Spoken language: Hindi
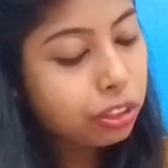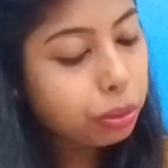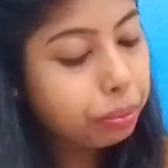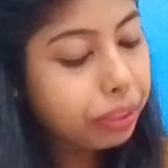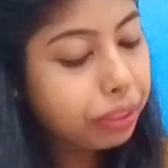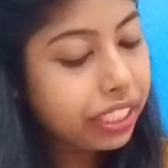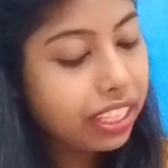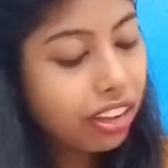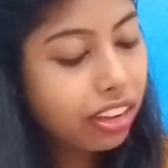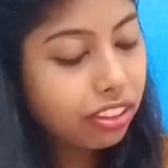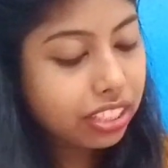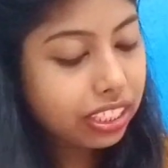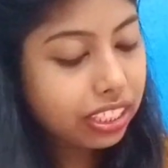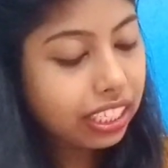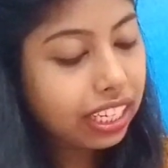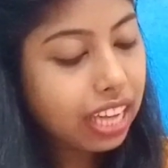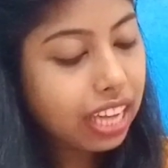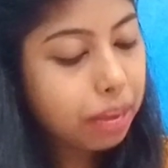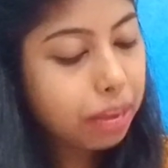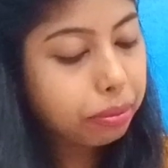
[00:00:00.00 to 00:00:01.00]
तो
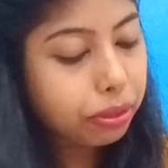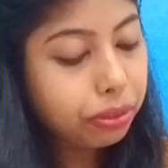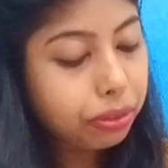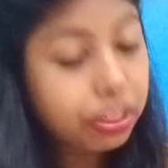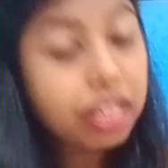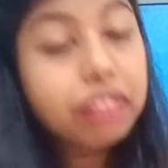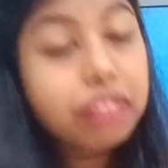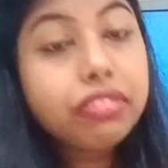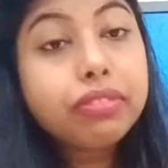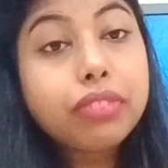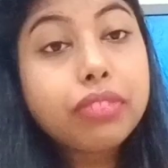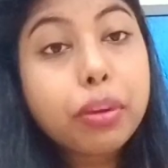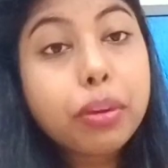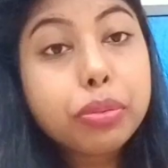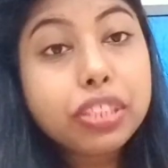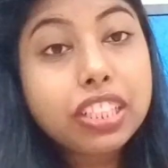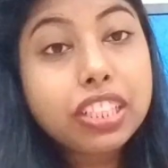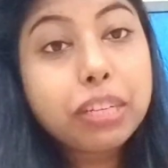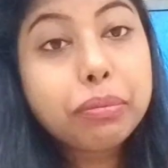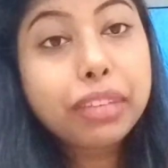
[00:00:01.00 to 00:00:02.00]
पेरिडक्सिन है आप लोगों का
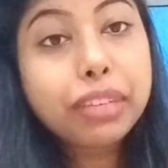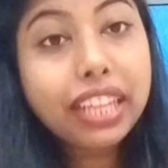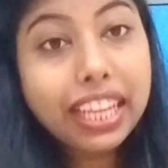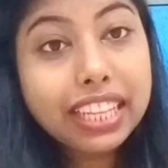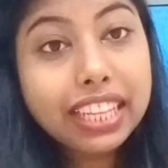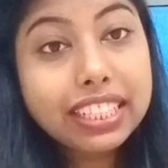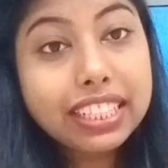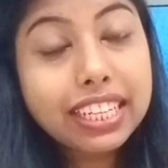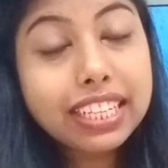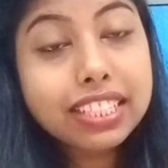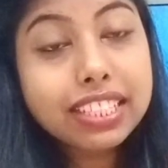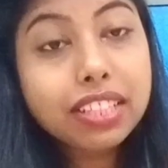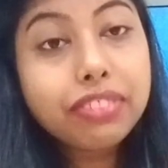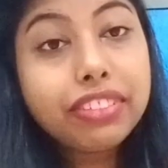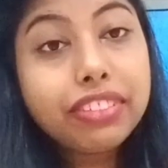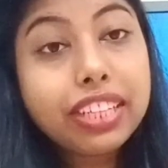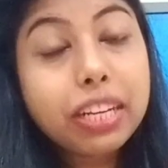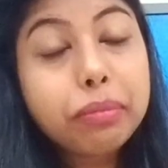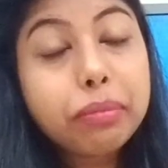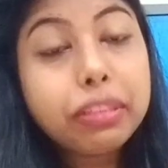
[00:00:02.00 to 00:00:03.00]
ऑप्शन नंबर ए दैट इज़
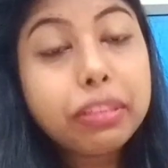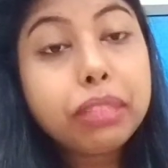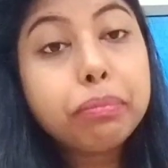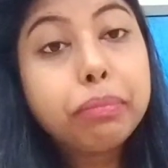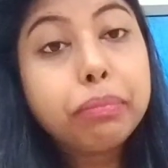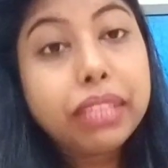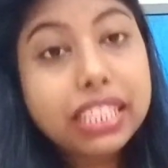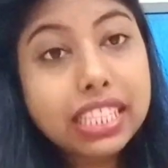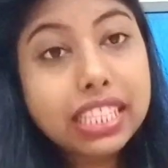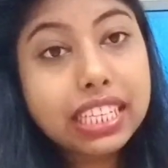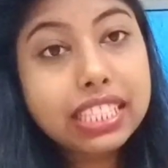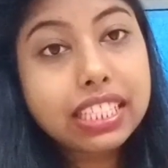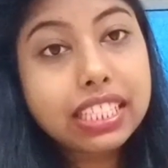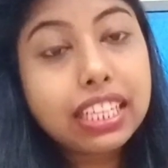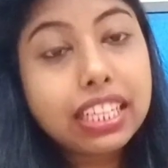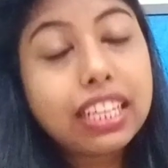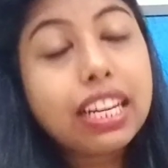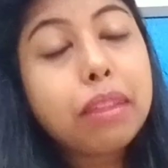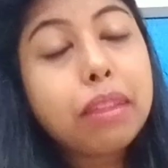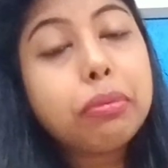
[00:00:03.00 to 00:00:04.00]
द विटामिन बी
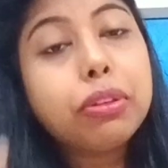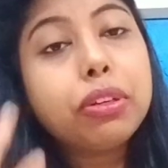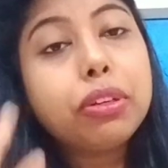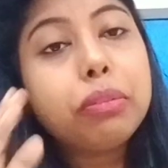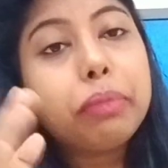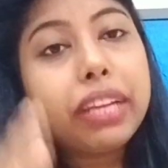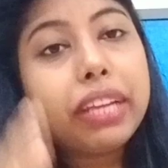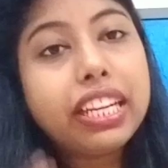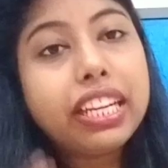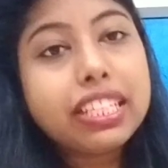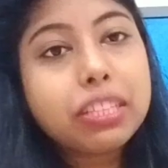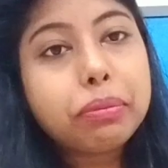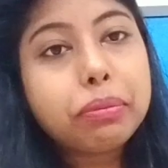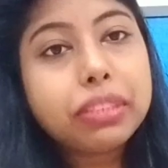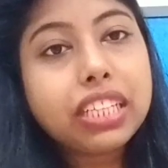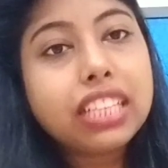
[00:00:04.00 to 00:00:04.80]
सिक्स अगर आप लोगों को पहले से